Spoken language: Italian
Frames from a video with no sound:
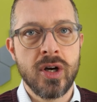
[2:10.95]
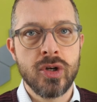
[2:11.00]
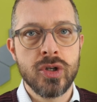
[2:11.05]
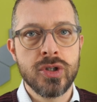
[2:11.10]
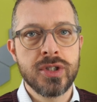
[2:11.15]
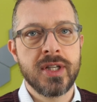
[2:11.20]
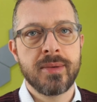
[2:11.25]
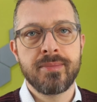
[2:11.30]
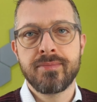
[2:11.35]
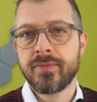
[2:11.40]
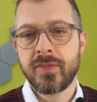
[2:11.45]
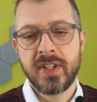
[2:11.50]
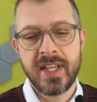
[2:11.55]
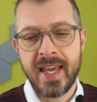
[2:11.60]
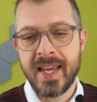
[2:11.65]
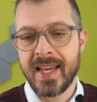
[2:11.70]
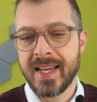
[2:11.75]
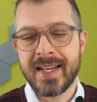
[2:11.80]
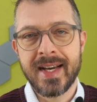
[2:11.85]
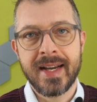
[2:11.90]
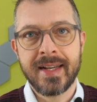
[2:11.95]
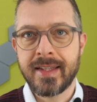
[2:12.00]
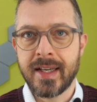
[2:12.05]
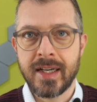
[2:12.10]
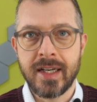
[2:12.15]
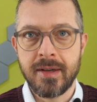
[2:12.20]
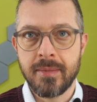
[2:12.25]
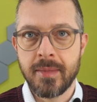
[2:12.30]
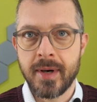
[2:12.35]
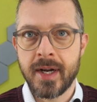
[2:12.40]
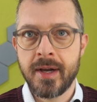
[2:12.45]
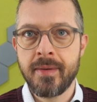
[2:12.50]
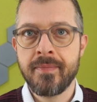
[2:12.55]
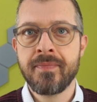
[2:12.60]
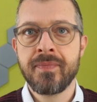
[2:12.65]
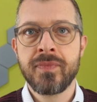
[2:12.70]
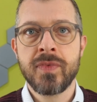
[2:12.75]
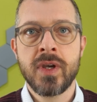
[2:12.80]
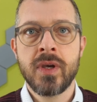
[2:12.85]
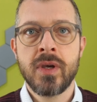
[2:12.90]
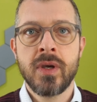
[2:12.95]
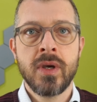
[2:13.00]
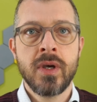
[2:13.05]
osta? Che è in carta libera. Eh?